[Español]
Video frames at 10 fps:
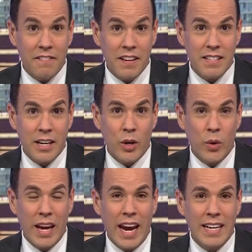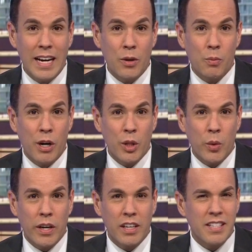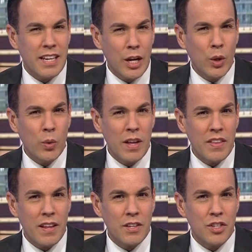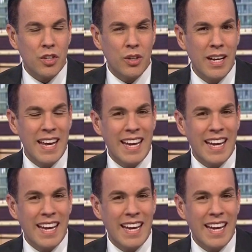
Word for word: fíjese que hoy en el aeropuerto O'Hare siguieron con una tradición